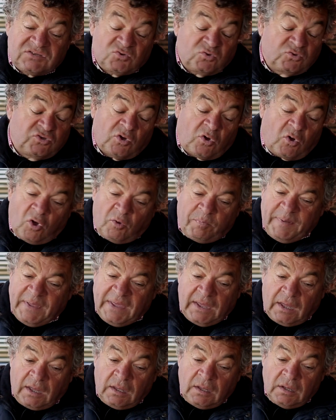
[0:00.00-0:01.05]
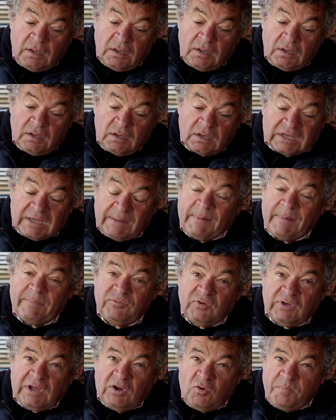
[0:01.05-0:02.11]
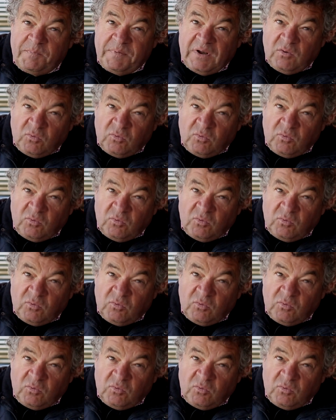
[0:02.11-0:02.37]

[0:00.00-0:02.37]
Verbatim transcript: sauteur hors pair, capable de galoper